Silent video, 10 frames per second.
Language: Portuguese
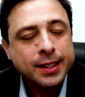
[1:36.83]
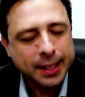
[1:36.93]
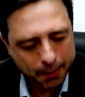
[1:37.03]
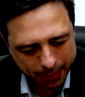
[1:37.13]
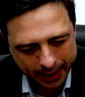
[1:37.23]

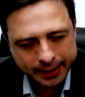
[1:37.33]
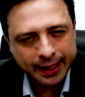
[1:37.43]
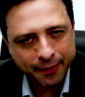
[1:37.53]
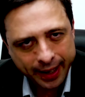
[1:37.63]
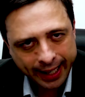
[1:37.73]
Também
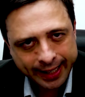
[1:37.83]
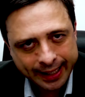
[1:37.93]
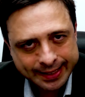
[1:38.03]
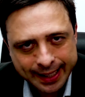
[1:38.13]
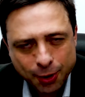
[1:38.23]
deverá
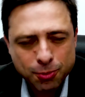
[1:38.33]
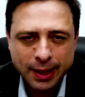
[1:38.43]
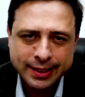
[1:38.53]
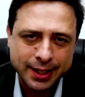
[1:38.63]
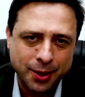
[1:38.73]
ingressar com uma
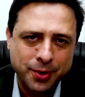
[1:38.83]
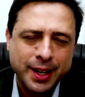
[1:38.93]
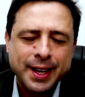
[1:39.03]
ação